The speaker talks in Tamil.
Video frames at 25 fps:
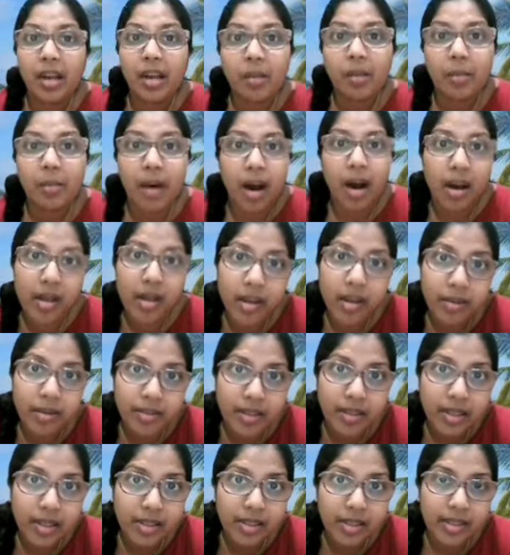நாங்க பாக்குற
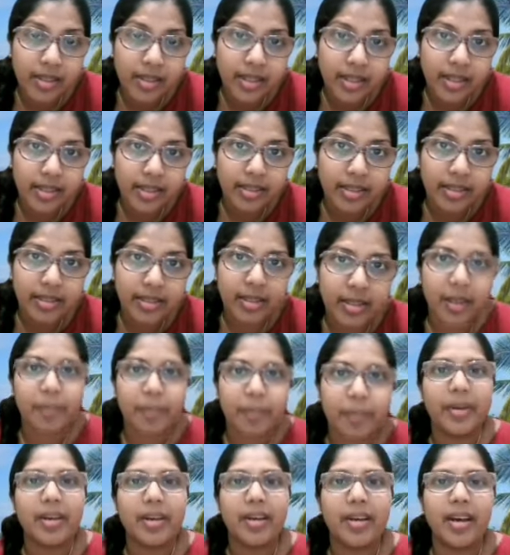விதத்துல இருக்கு
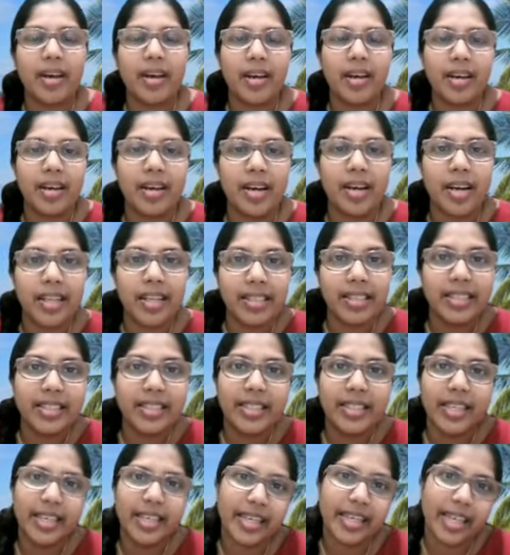அப்ப
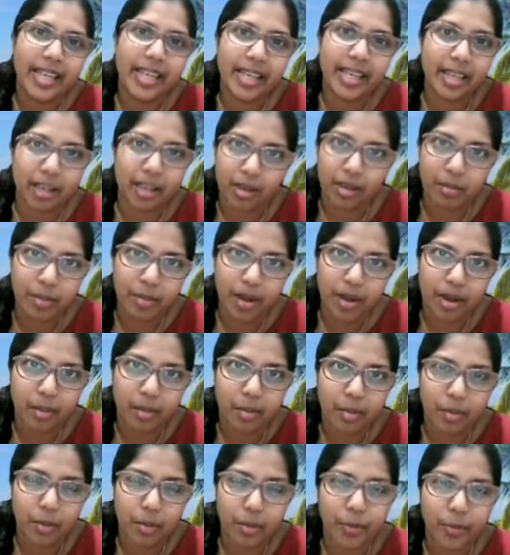அதுதான் இன்னைக்கு நாங்க
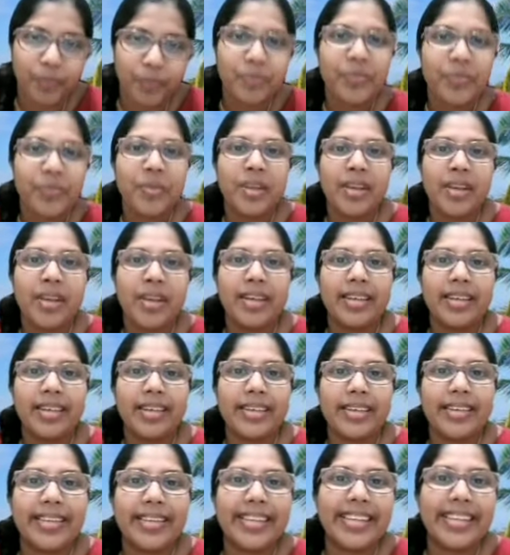பார்க்க போறோம்
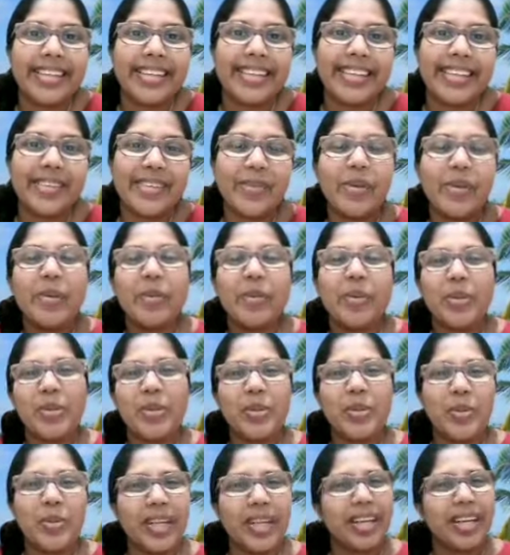உங்களுக்கு ஒரு
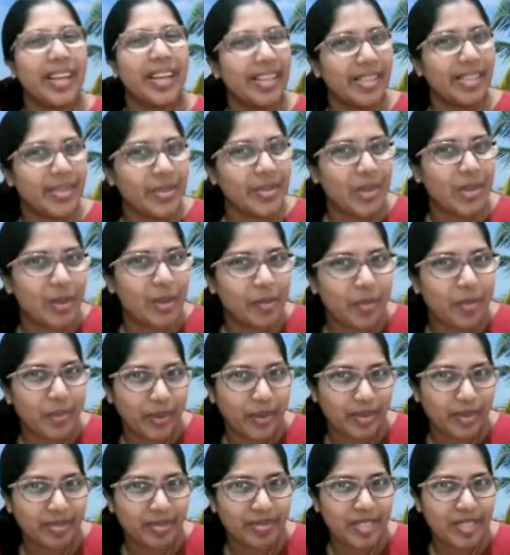குட்டி கதை சொல்ல
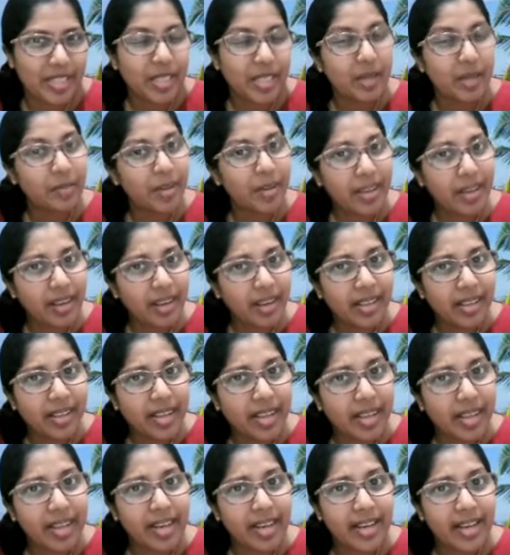போறேன் எத்தனை பேர் கதை
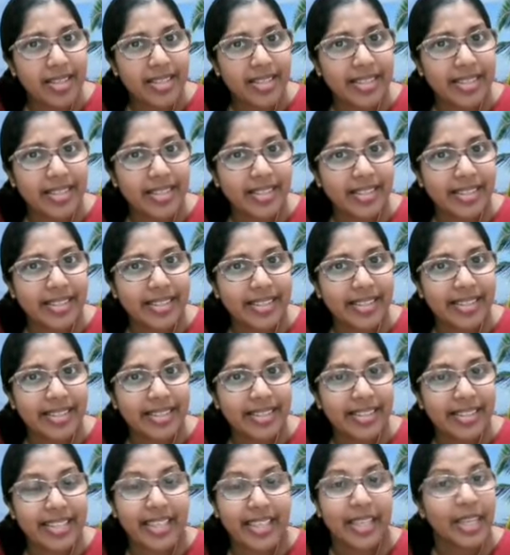கேட்க ஆசை
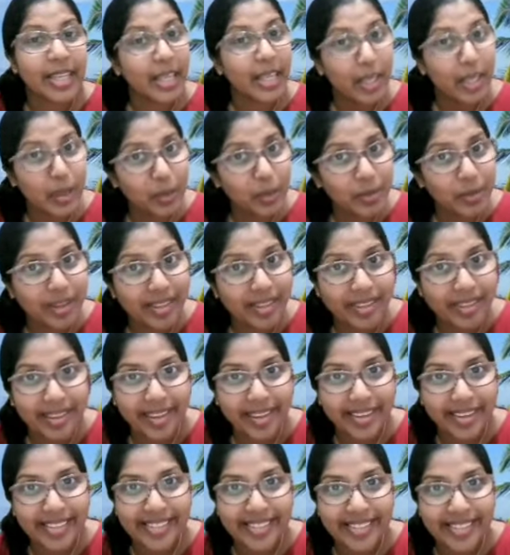எனக்கு இன்னும் கதை
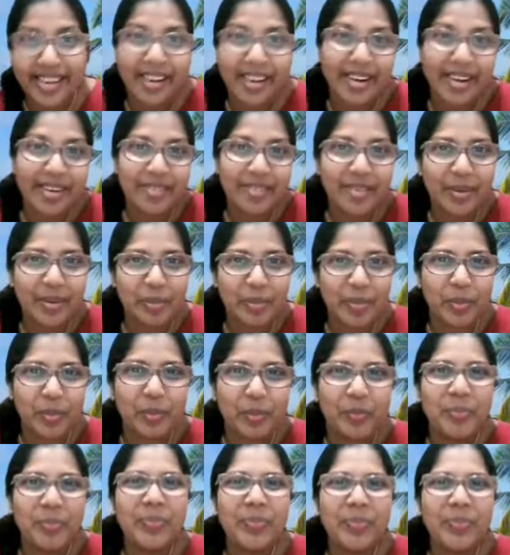கேட்க சரியான விருப்பம்